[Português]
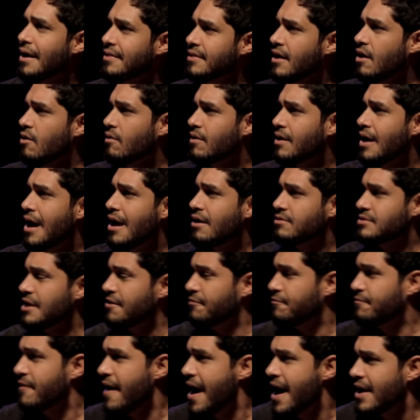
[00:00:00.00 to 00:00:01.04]
não, Carlos, é
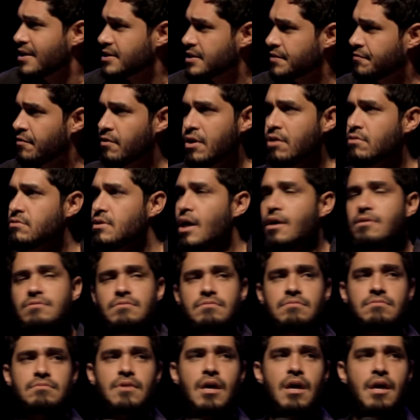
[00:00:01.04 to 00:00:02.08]
férias. Ele falou, eu não,
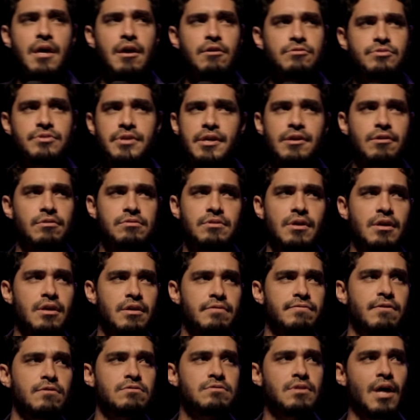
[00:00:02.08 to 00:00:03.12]
eu sei que eu tenho que
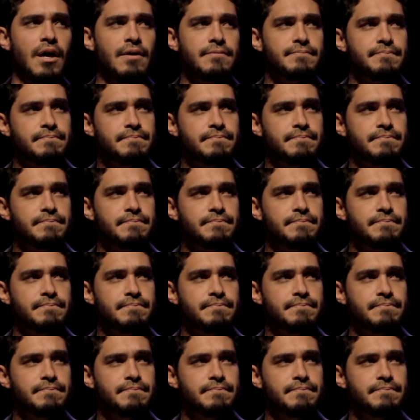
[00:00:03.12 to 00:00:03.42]
voltar.